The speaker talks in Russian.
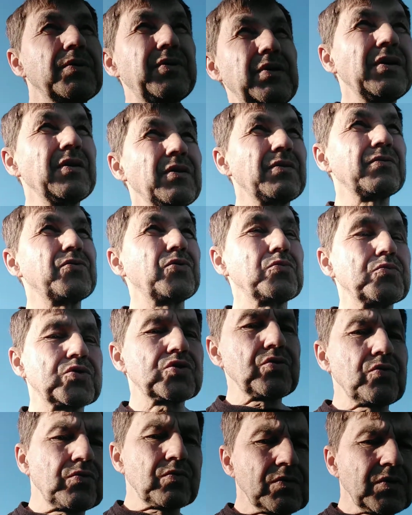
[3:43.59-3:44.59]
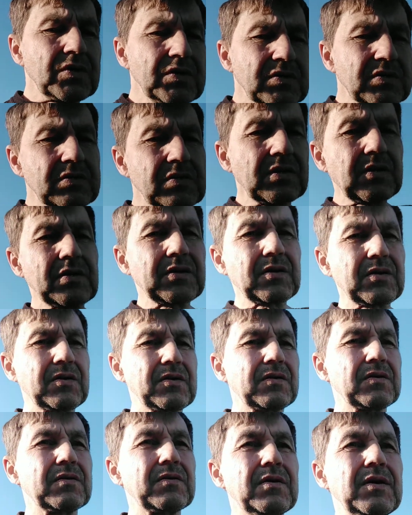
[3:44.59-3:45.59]
Дело в том, что у нас как...
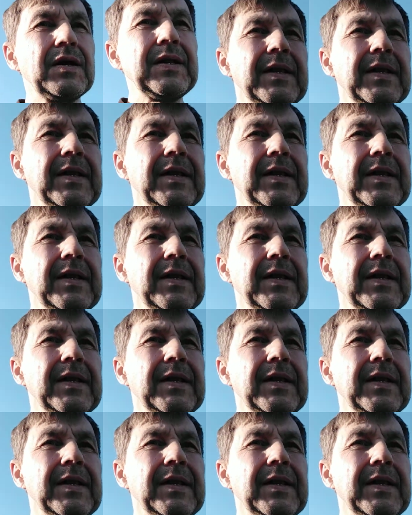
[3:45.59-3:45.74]
Э,